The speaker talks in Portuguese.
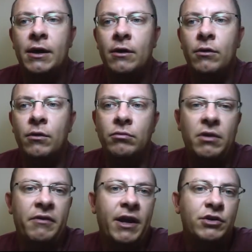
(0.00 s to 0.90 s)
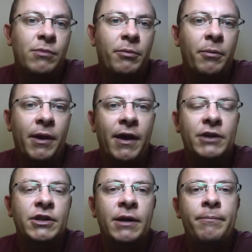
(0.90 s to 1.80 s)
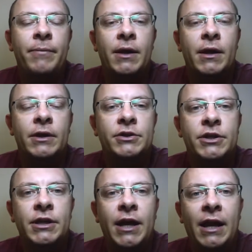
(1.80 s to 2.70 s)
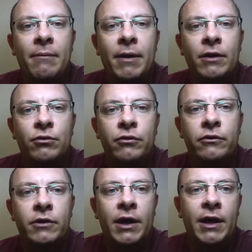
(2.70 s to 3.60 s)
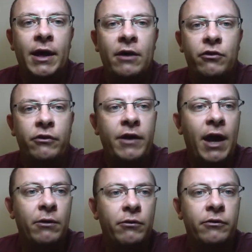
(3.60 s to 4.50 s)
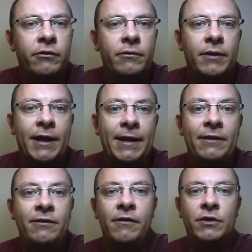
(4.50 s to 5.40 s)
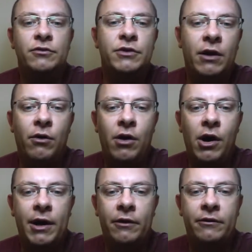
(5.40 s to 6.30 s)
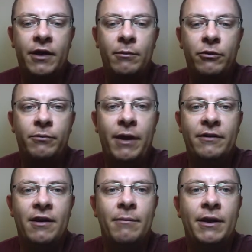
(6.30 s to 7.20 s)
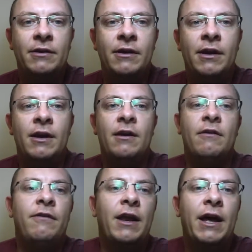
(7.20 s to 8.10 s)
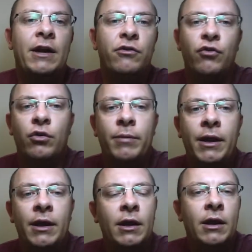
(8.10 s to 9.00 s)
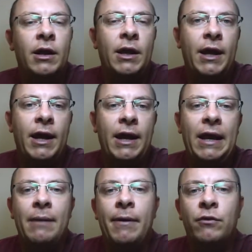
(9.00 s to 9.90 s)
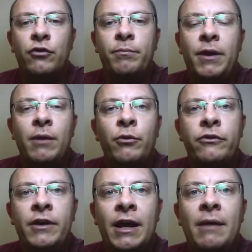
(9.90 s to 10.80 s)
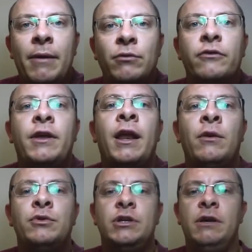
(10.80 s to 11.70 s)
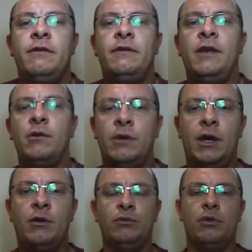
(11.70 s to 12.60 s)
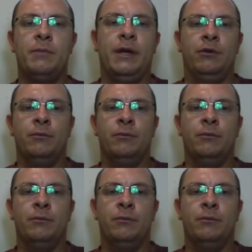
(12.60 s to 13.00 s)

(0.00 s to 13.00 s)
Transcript: ou na verdade uma propriedade, né, de elementos uh, associados. Né? Nesse vídeo de agora, nós queremos basicamente falar sobre eh, elementos primos e elementos irredutíveis em, em um domínio.